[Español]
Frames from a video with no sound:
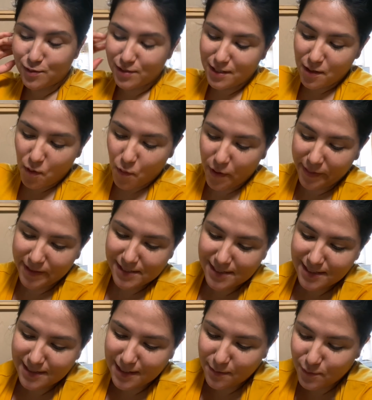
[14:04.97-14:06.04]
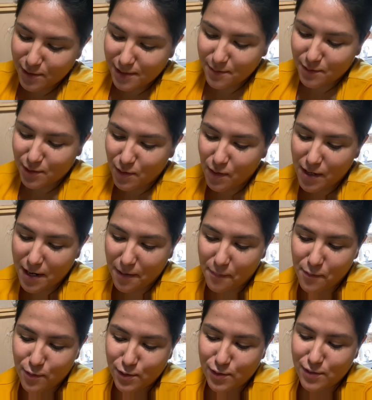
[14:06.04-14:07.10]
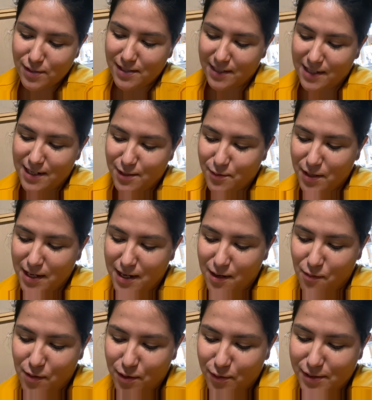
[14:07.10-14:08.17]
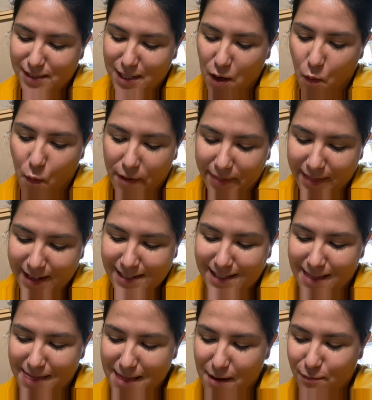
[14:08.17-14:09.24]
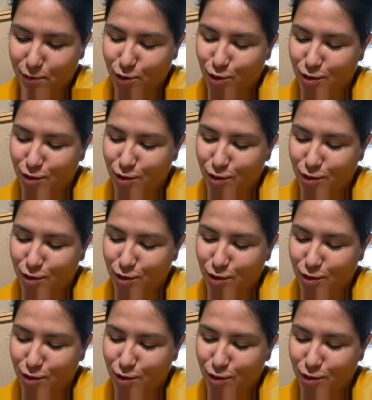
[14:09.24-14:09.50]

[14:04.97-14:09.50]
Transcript: 50 centavos y se me hicieron hermosos. Aquí les voy a dejar cuánto es 50 centavos.